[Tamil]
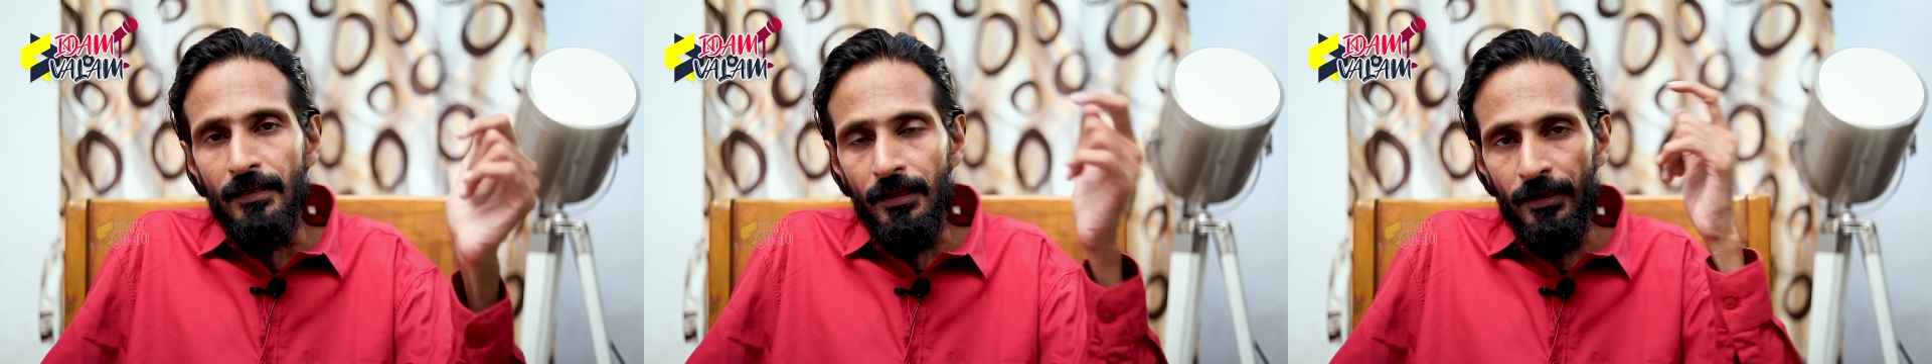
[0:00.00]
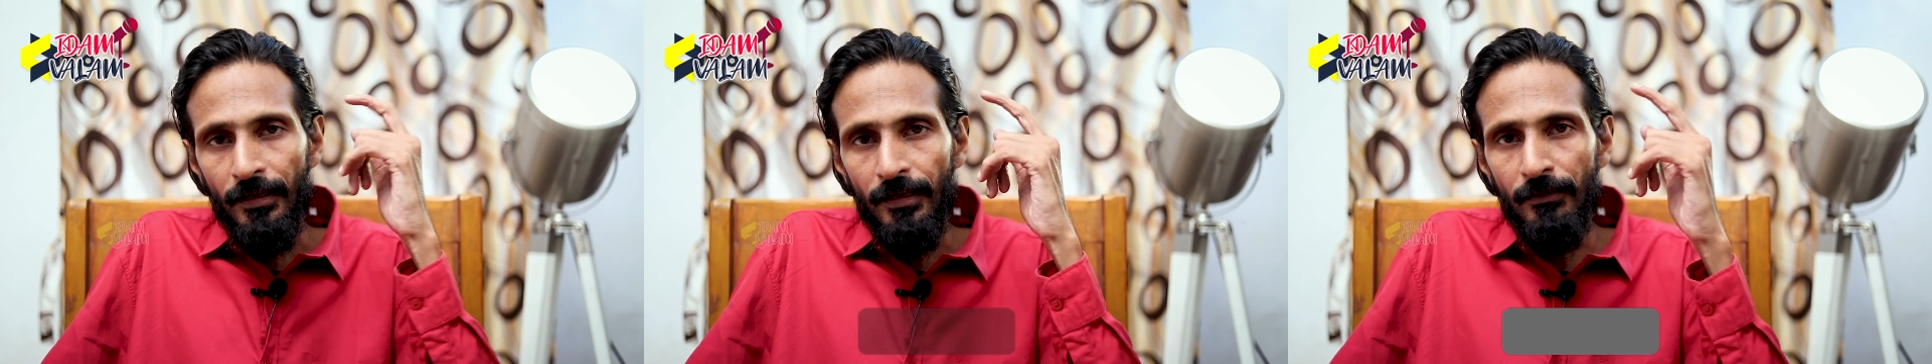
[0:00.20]

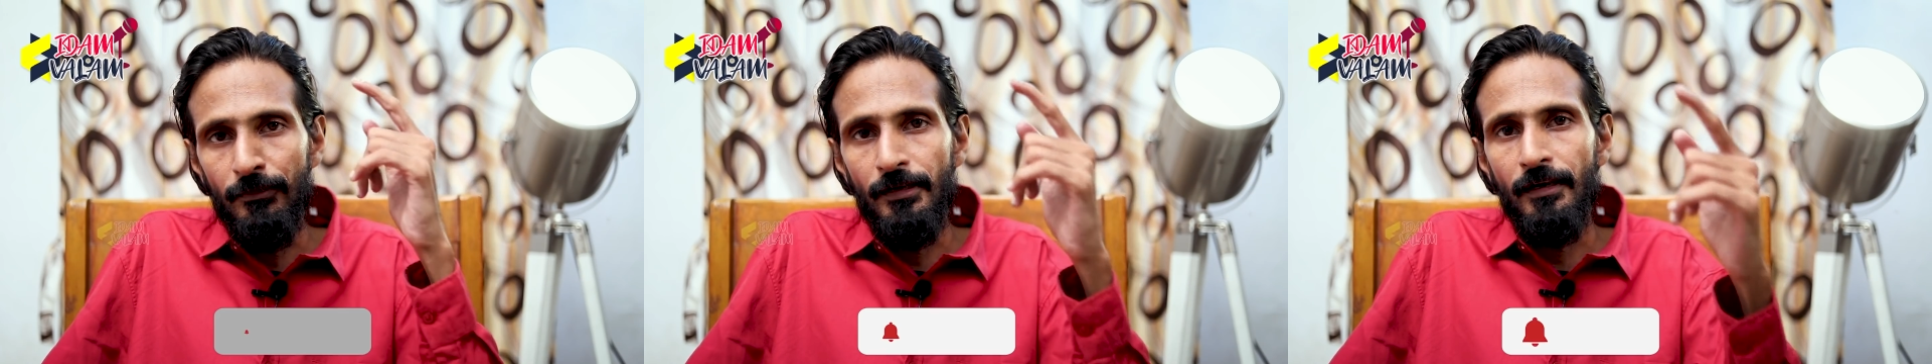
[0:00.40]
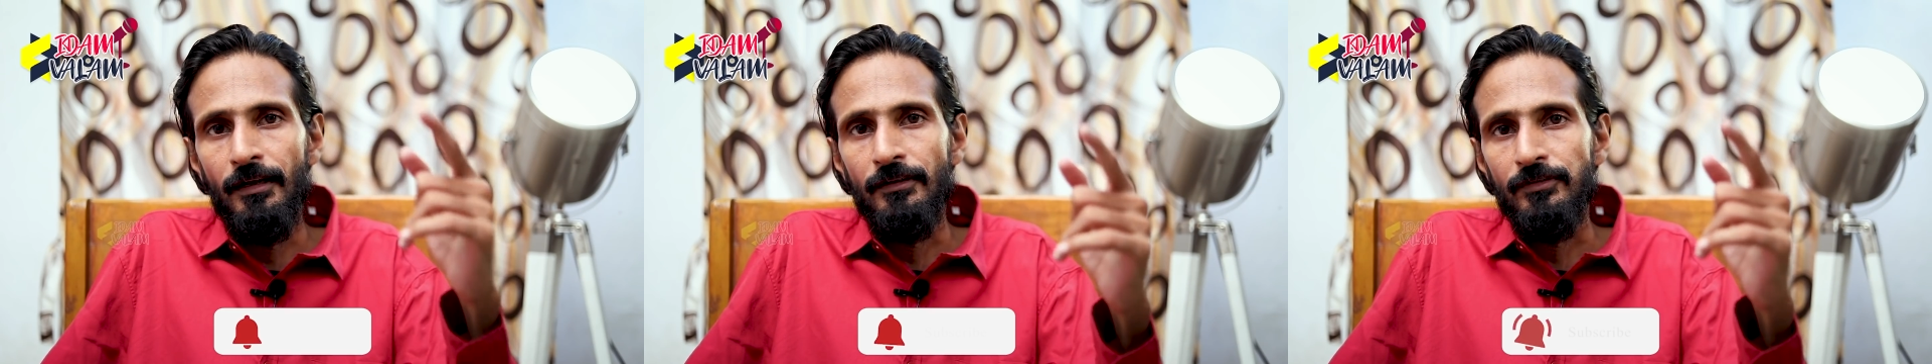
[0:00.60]
நிறைய
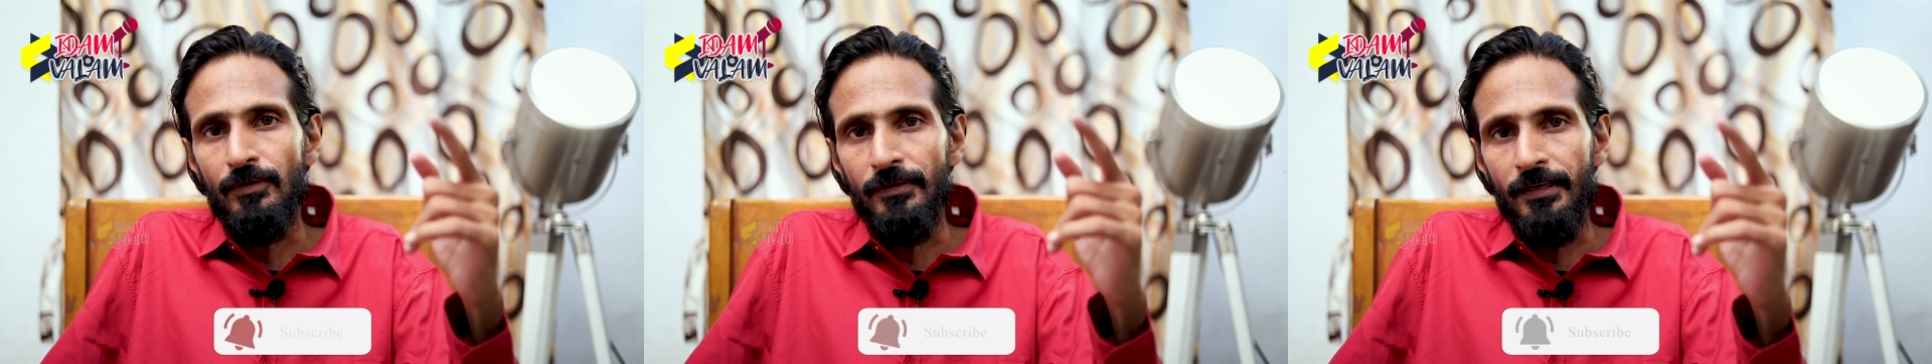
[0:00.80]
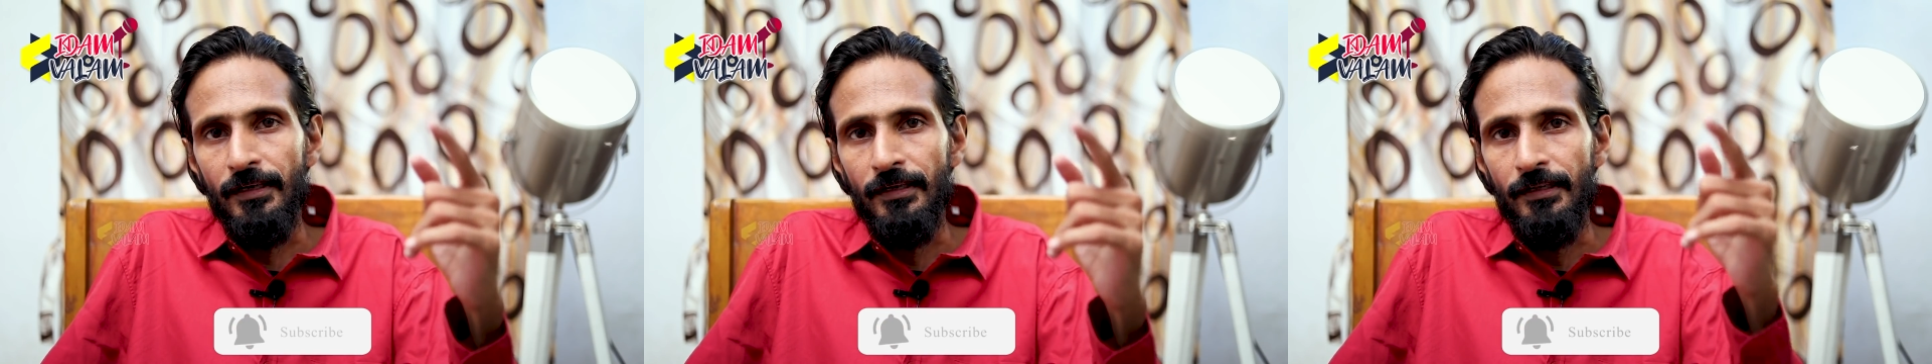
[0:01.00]
பேர் நான்
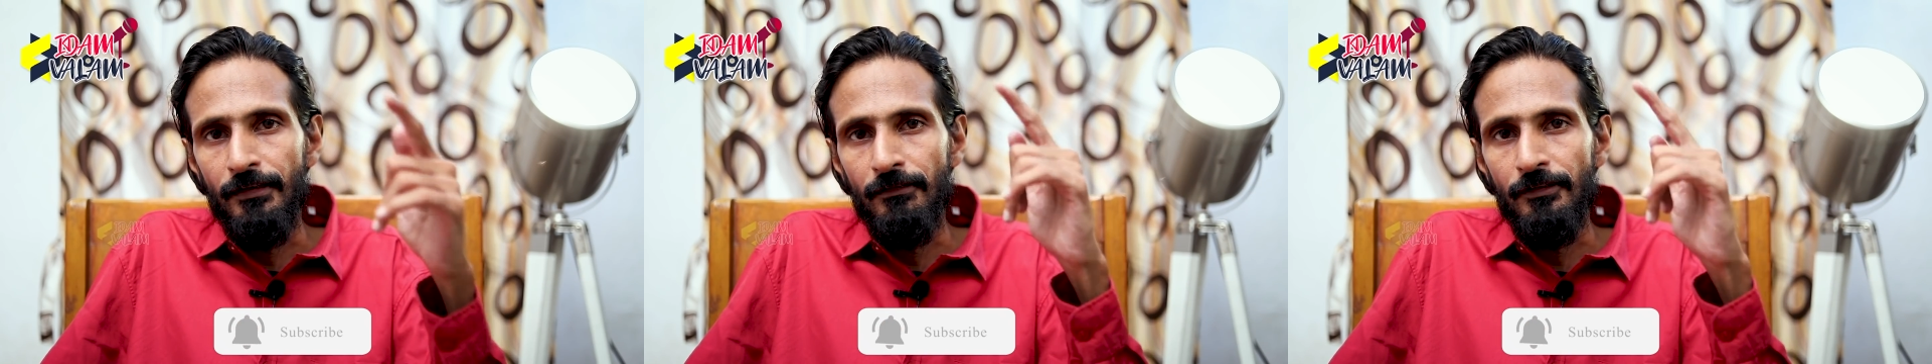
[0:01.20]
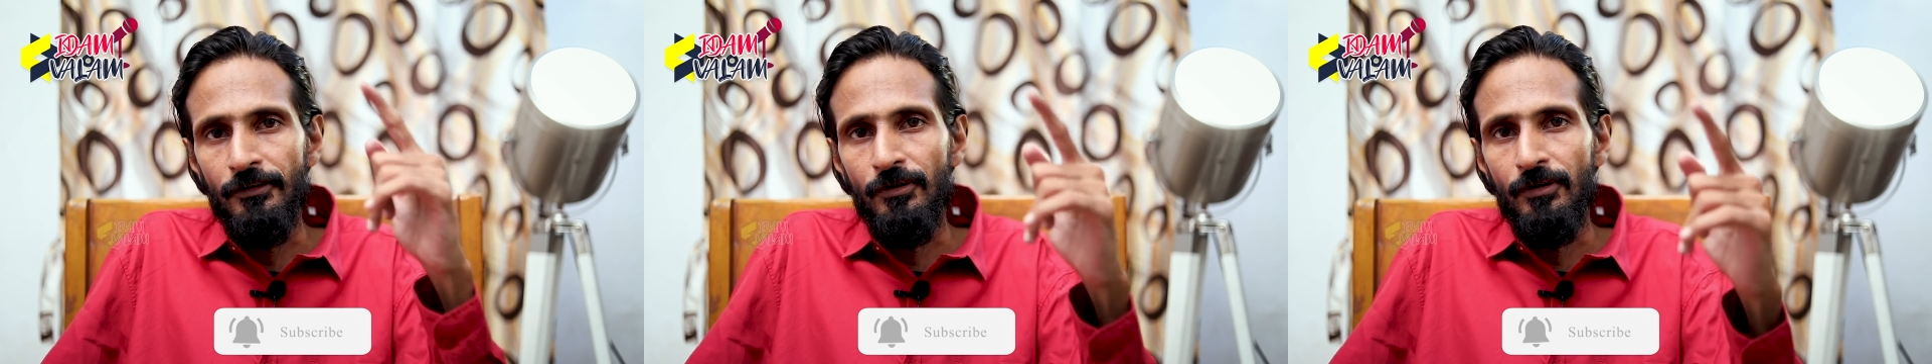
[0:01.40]
சொல்கிறேன்
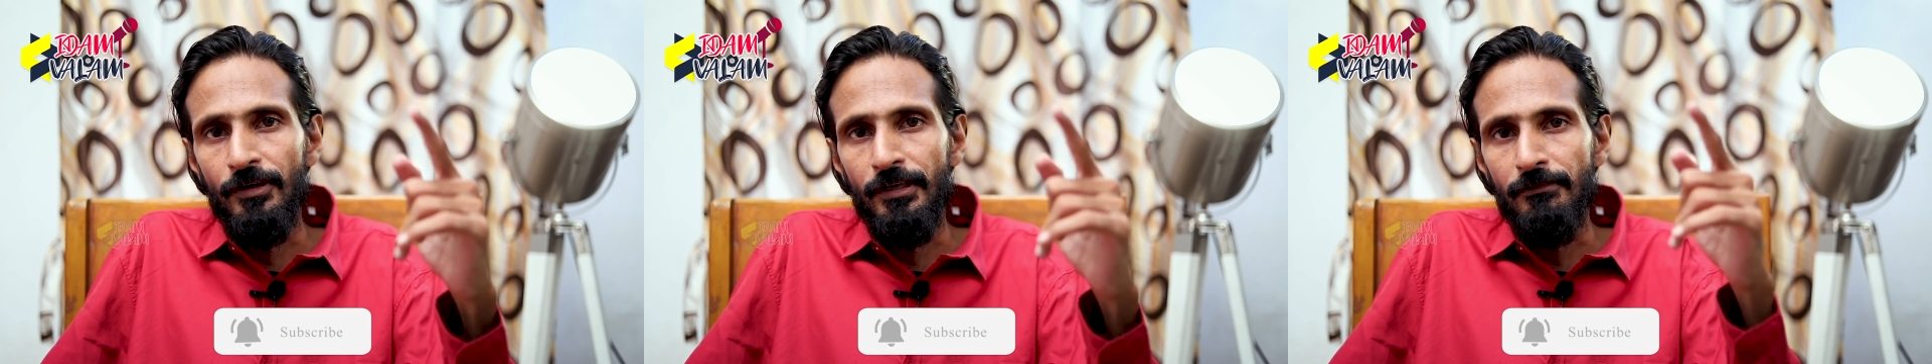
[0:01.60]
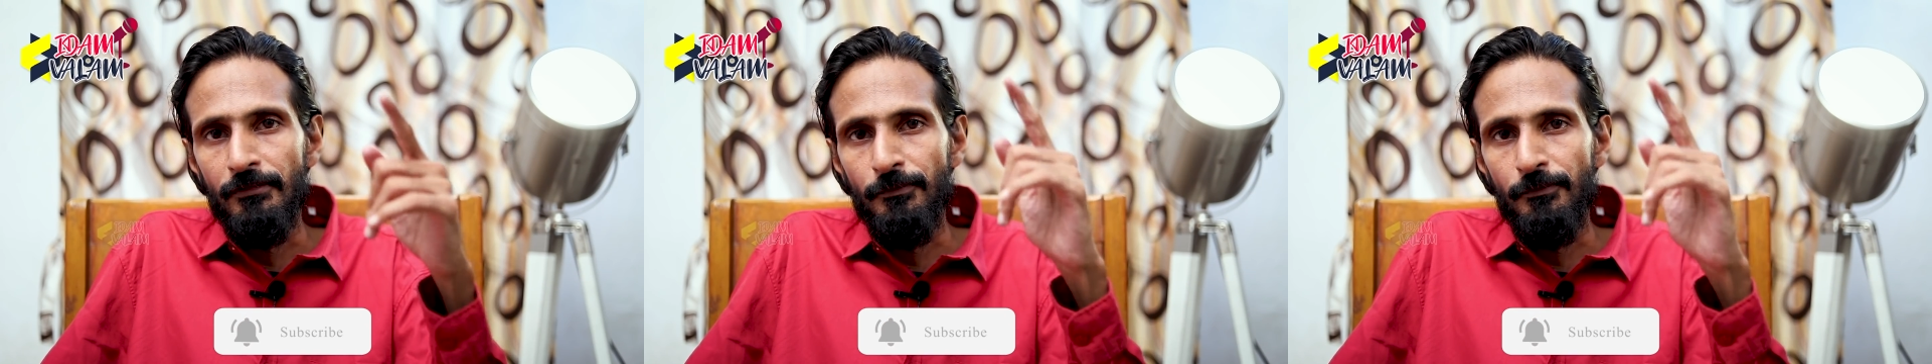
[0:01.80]
இருபது கோடி